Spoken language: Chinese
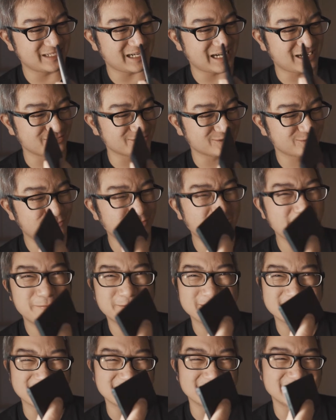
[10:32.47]
好，怪
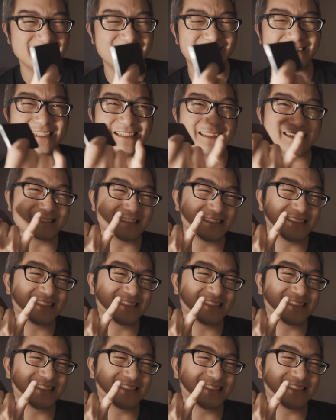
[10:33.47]
不得，因为